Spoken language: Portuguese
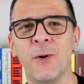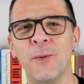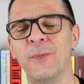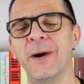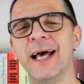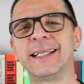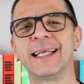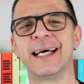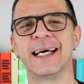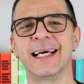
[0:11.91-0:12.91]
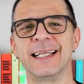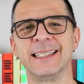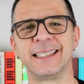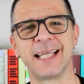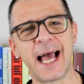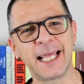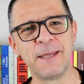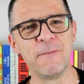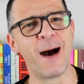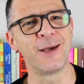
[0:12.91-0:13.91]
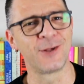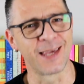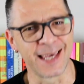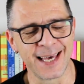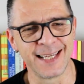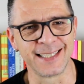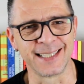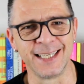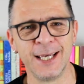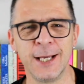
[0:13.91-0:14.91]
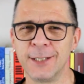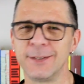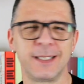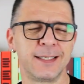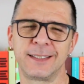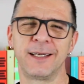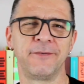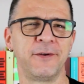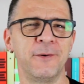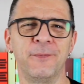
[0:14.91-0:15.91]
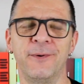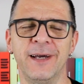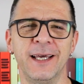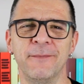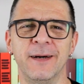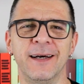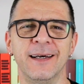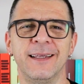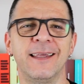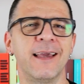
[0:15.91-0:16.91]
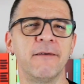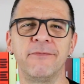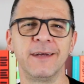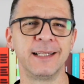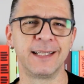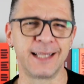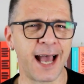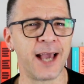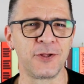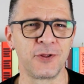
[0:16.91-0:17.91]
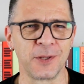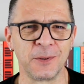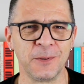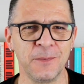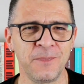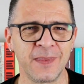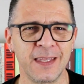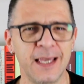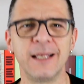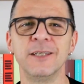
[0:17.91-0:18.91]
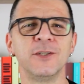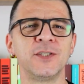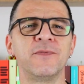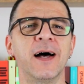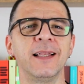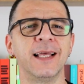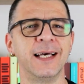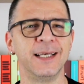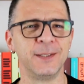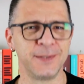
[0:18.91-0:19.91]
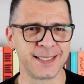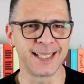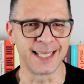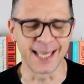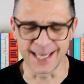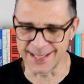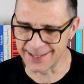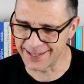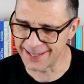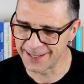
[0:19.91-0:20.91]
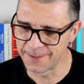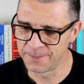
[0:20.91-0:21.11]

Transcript: o poeta Zac Magiese nos escreveu um poema que é fantástico e ele nos fala o seguinte: